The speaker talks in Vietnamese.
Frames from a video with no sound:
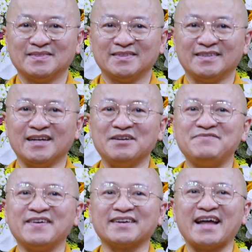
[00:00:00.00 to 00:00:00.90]
lễ
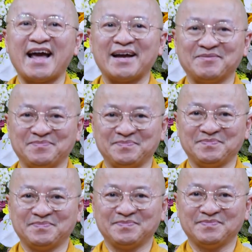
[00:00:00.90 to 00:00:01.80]
Phật đản,
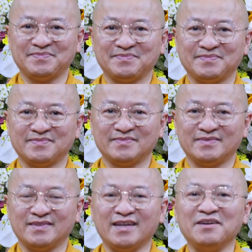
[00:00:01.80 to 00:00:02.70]

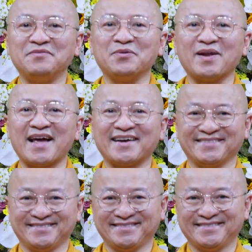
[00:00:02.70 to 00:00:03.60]
lễ Vu Lan
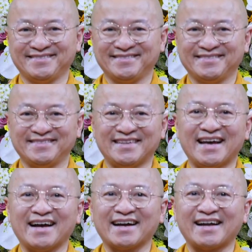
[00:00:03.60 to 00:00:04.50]

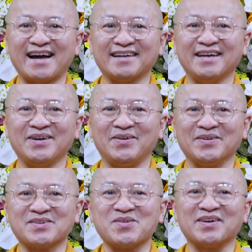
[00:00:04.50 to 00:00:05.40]
và các lễ
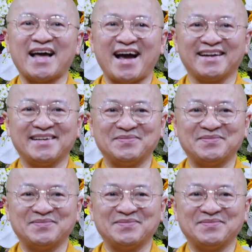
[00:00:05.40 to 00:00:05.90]
hội còn lại đó,